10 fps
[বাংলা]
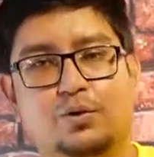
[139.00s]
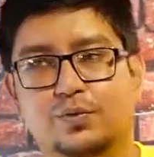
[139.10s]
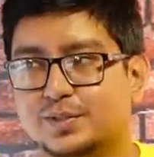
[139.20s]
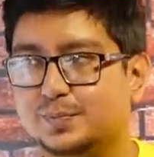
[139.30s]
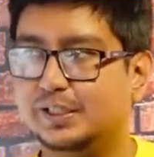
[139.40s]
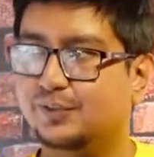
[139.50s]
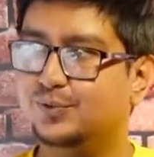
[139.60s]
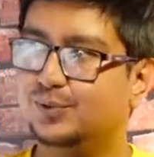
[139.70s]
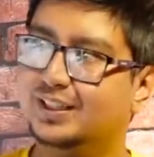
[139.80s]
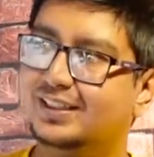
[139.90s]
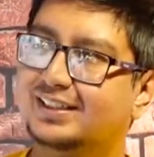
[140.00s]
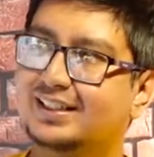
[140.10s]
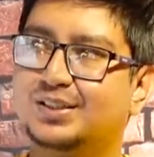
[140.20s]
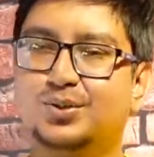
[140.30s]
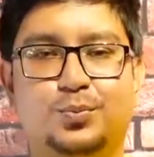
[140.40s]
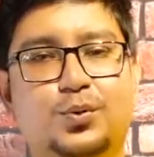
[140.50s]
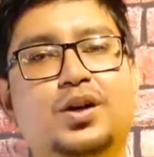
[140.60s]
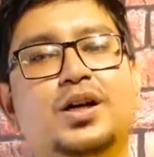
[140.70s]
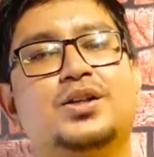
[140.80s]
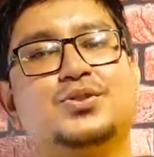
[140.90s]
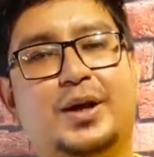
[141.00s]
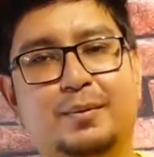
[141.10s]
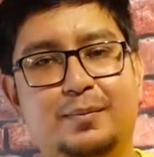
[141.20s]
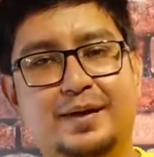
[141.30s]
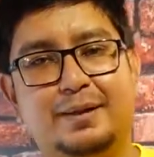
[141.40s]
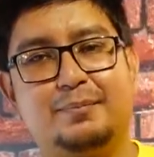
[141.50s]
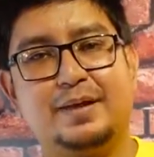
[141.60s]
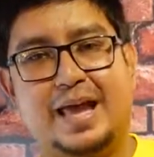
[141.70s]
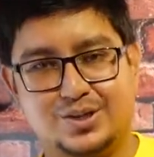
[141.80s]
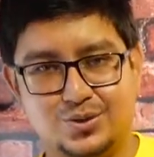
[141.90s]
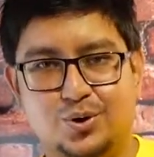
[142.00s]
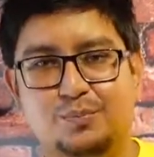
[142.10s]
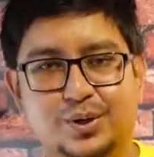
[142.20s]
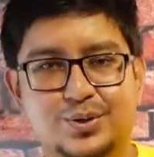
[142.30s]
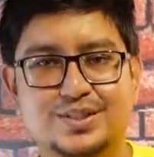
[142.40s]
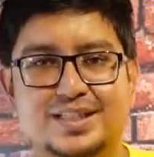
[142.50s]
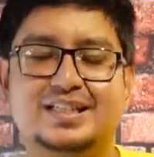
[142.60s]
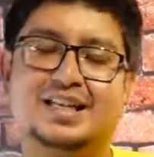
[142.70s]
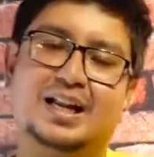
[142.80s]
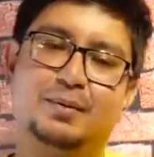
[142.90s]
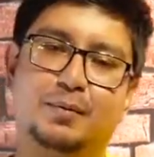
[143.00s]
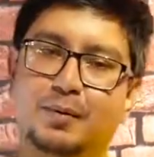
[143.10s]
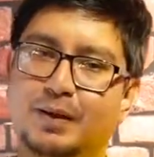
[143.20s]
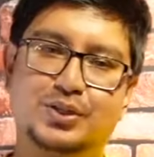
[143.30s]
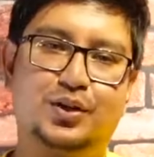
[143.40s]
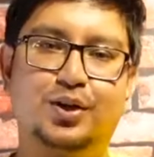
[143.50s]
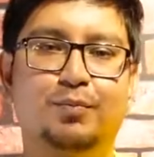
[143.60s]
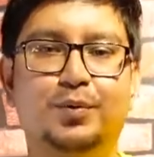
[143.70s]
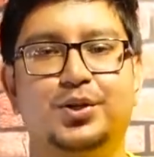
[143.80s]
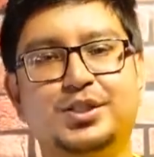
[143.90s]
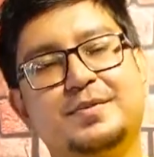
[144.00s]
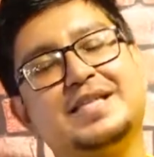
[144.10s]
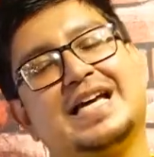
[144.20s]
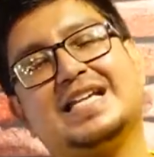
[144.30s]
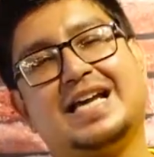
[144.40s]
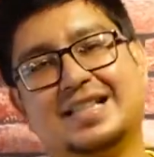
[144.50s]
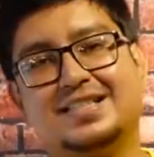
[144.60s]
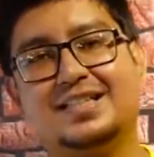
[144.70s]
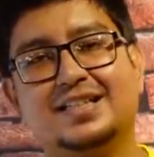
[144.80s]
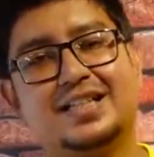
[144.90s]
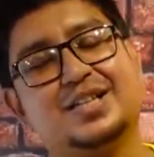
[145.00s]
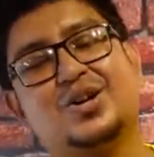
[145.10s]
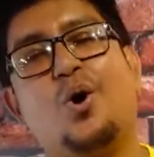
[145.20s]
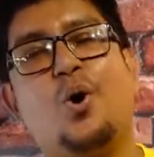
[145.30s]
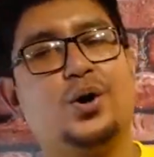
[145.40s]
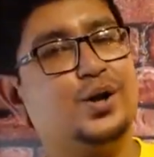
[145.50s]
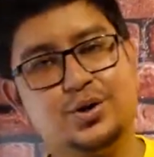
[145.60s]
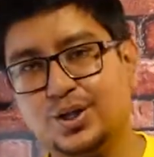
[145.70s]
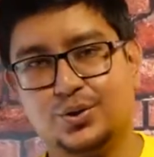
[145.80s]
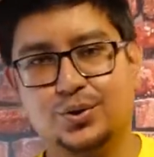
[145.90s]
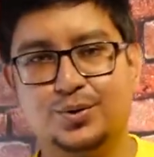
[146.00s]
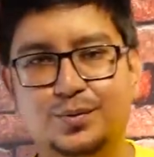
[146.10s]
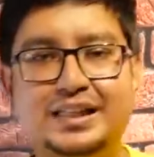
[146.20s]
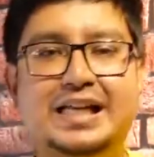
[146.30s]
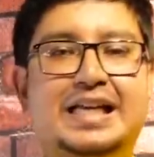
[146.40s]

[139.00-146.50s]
অলওয়েজ বিলিভ করি নিজের উপর সো এইভাবে একশো কমপ্লিট হয়েছে ইনশাল্লাহ এভাবে পাঁচশো এক কমপ্লিট হয়ে যাবে যারা সাথে ছিলেন তাদেরকে অনেক অনেক ধন্যবাদ